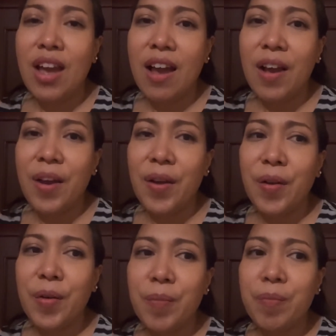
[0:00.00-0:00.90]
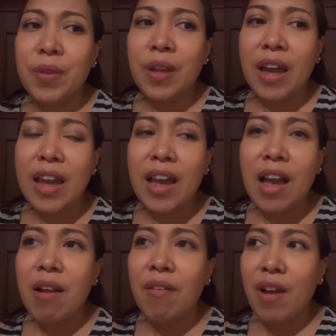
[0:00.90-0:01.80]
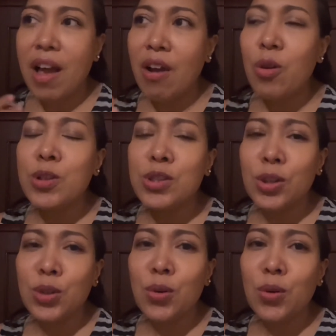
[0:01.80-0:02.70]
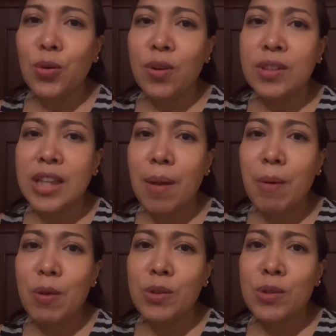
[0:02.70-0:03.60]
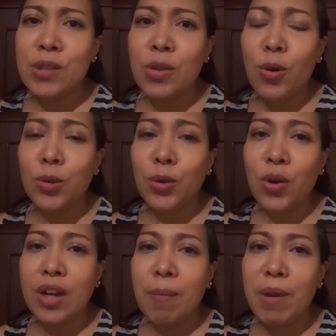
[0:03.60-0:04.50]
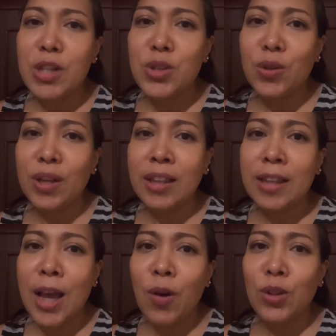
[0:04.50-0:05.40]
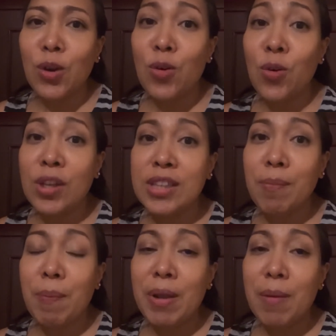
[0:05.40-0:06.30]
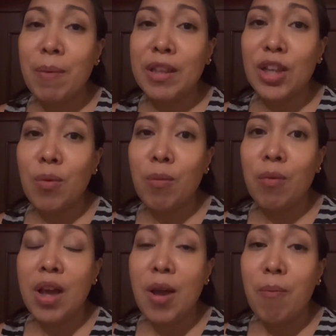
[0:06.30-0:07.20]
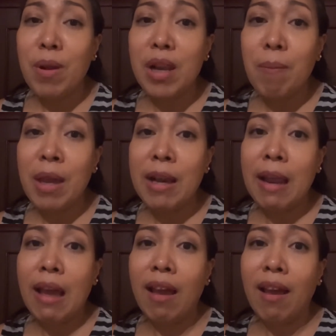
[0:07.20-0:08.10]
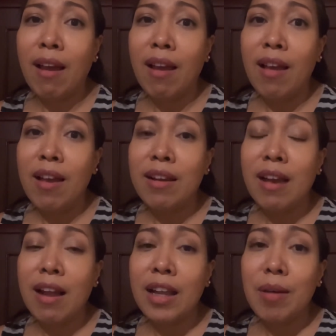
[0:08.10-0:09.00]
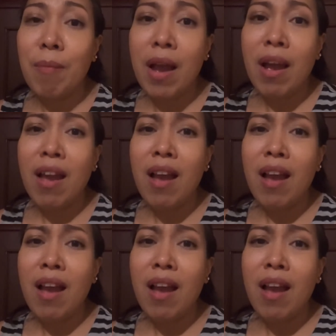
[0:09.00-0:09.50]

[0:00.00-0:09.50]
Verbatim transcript: Uh, kaya ang ang concern ko, sinabi ko sa doktor ko na medyo natatakot ako kasi papalapit na yung malamig na na klima.